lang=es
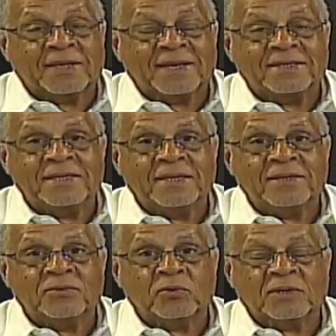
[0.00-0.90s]
a
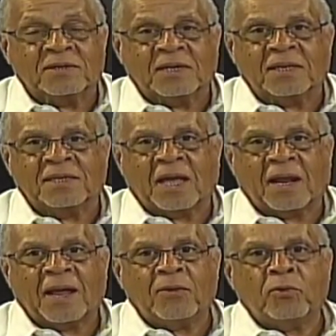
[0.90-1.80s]
360
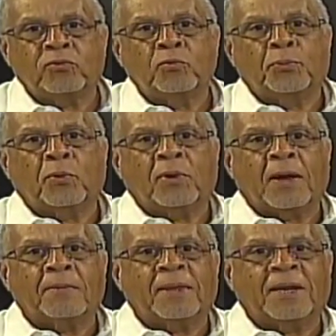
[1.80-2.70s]
grados, su
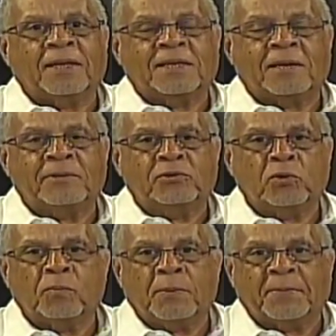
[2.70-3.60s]
programa de la
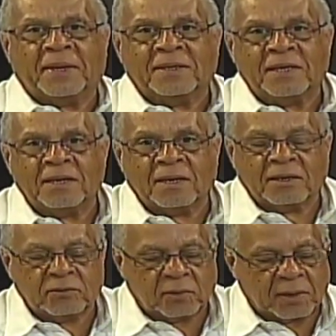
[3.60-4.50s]
televisión vespertina
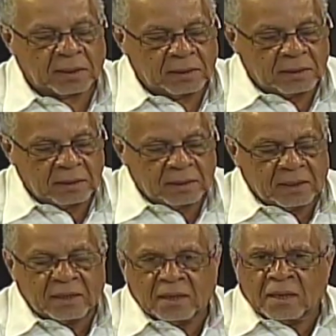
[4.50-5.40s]
nacional.
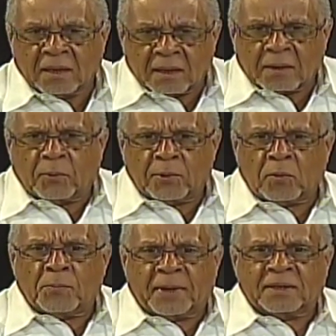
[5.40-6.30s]
Qué bueno
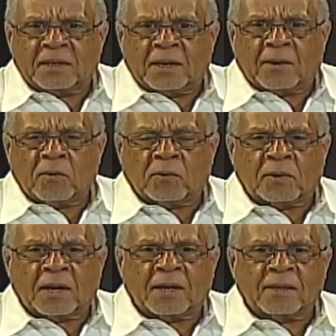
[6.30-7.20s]
compartir la
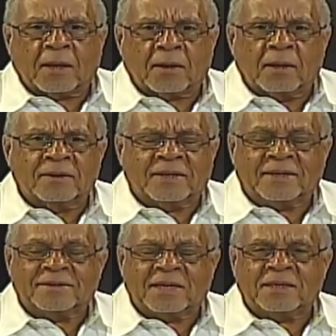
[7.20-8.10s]
jornada de
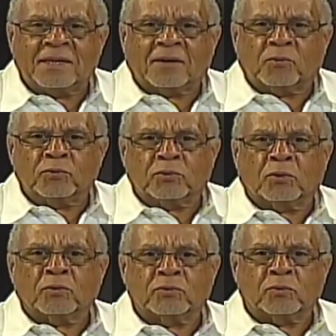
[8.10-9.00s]
este día con
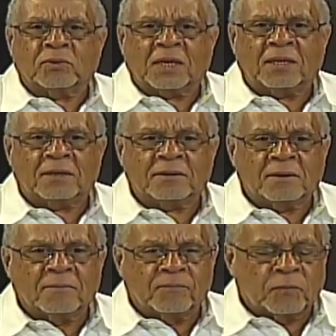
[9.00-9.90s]
todos ustedes.
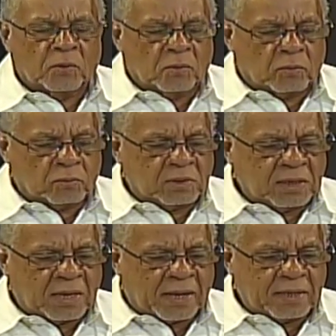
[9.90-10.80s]
Un
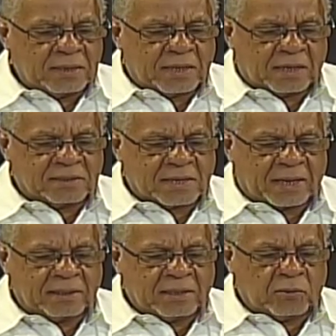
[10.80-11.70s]
día
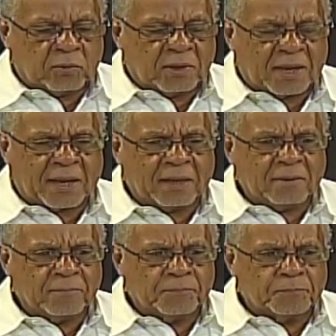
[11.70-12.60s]
interesante donde hay
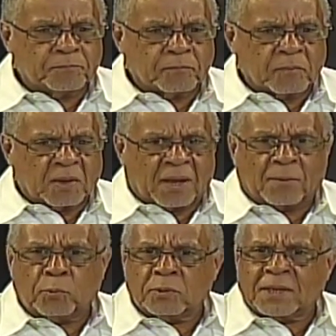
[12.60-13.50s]

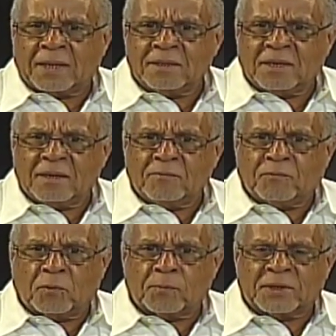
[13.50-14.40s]
abundantes
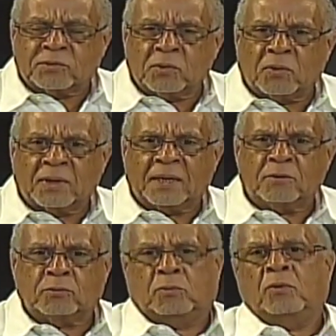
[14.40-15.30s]
informaciones
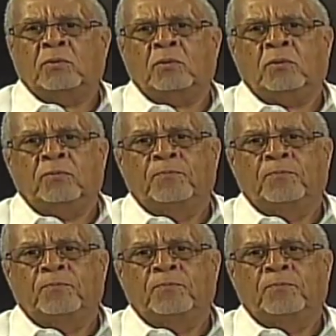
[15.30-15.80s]
en torno